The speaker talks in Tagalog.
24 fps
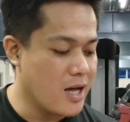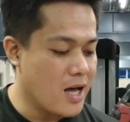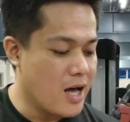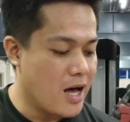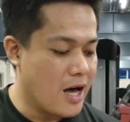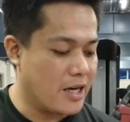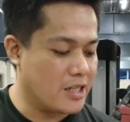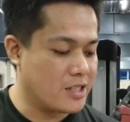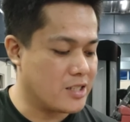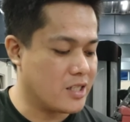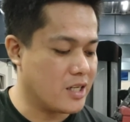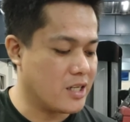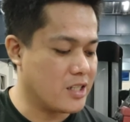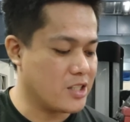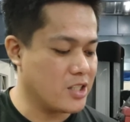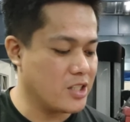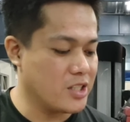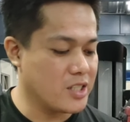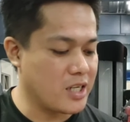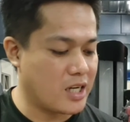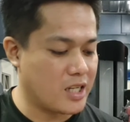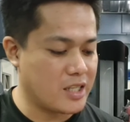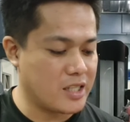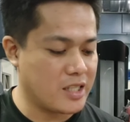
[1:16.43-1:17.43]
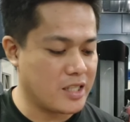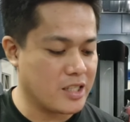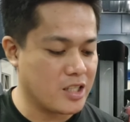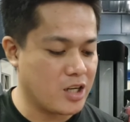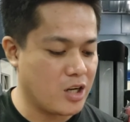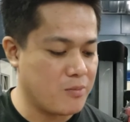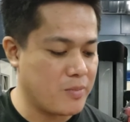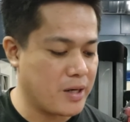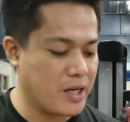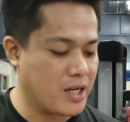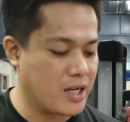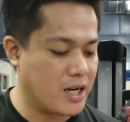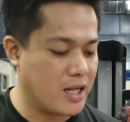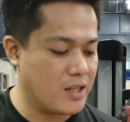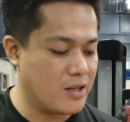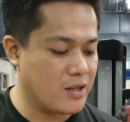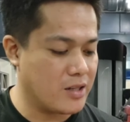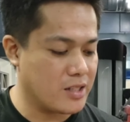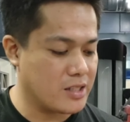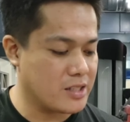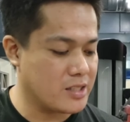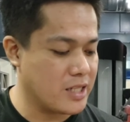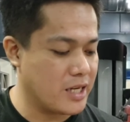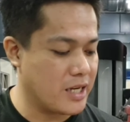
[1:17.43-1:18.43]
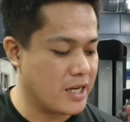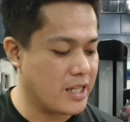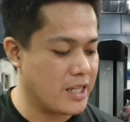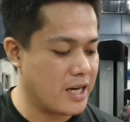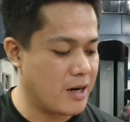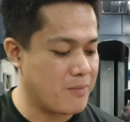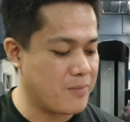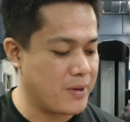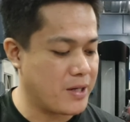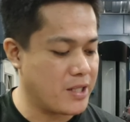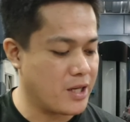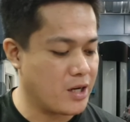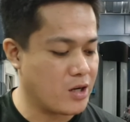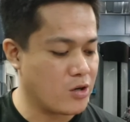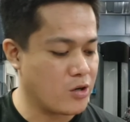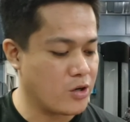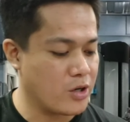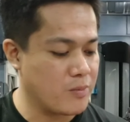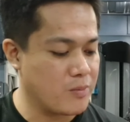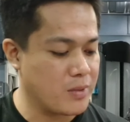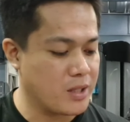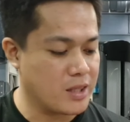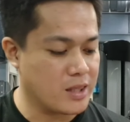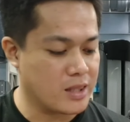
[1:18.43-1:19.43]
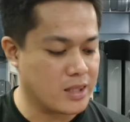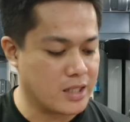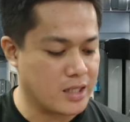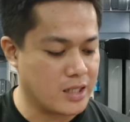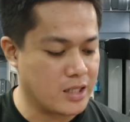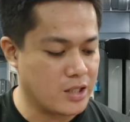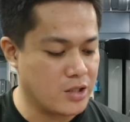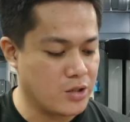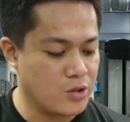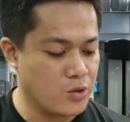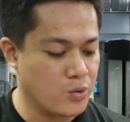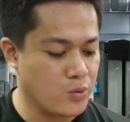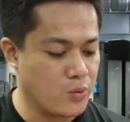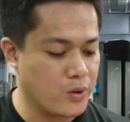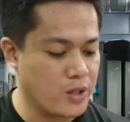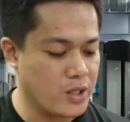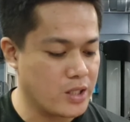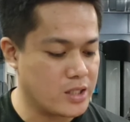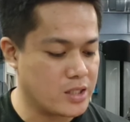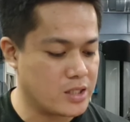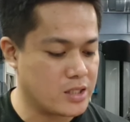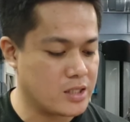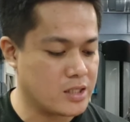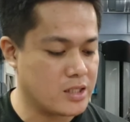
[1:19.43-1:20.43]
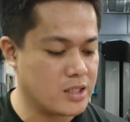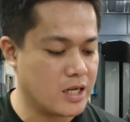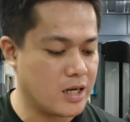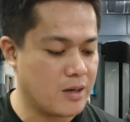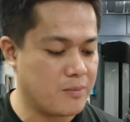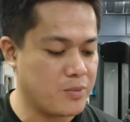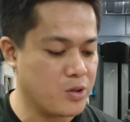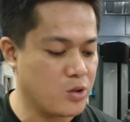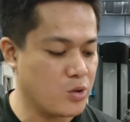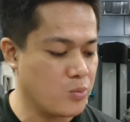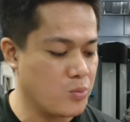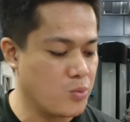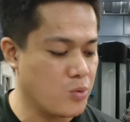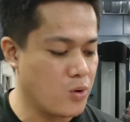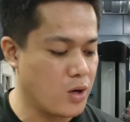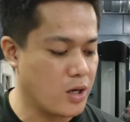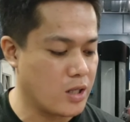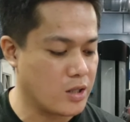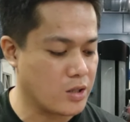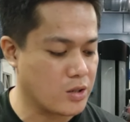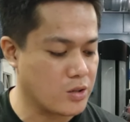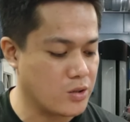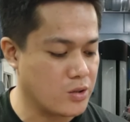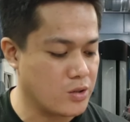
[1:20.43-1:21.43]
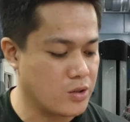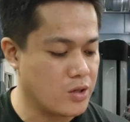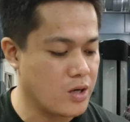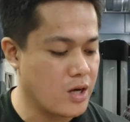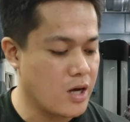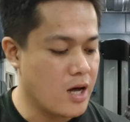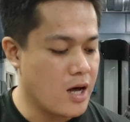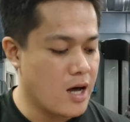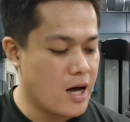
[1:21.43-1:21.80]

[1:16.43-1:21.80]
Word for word: I started cutting down my calories. Nahirapan ako i-maintain yung weights na binubuhat ko.